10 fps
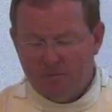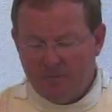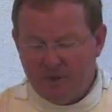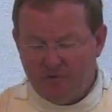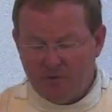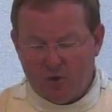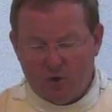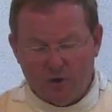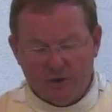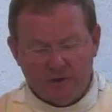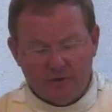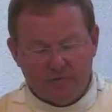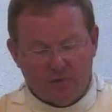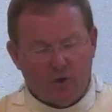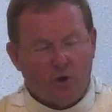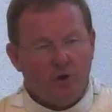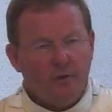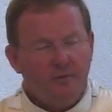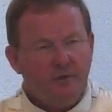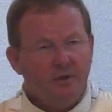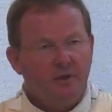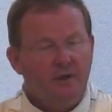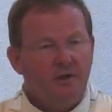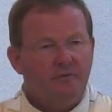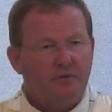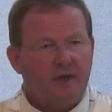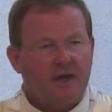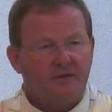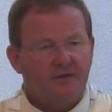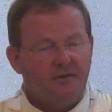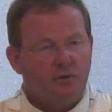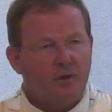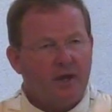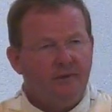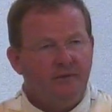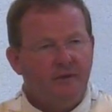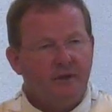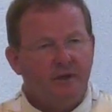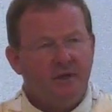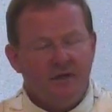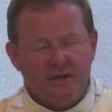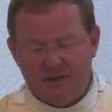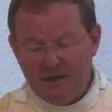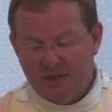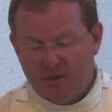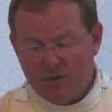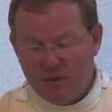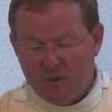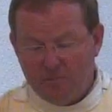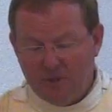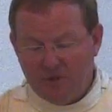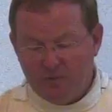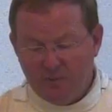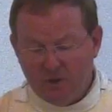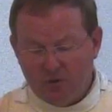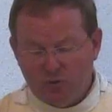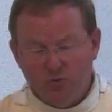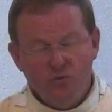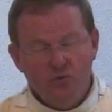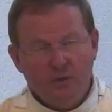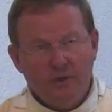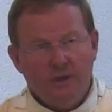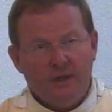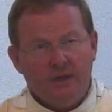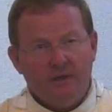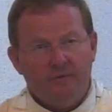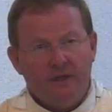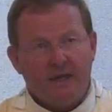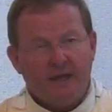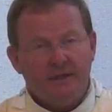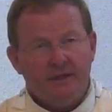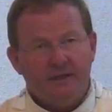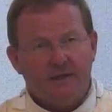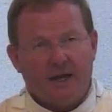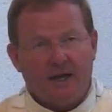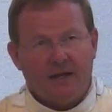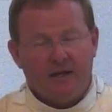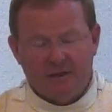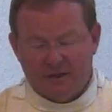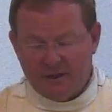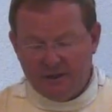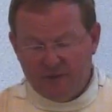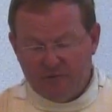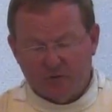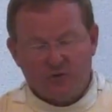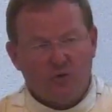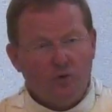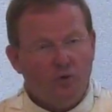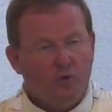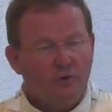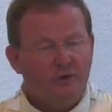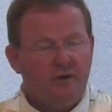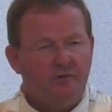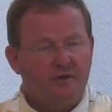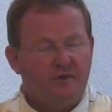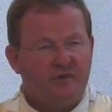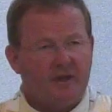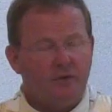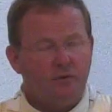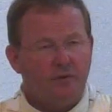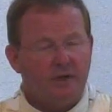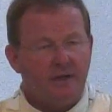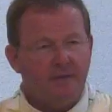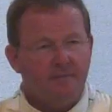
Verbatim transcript: mich verleugnen, verleumden, verlassen oder andere Dinge mit mir tun? Wie kann ich da in die Versöhnung und die Verzeihung gehen.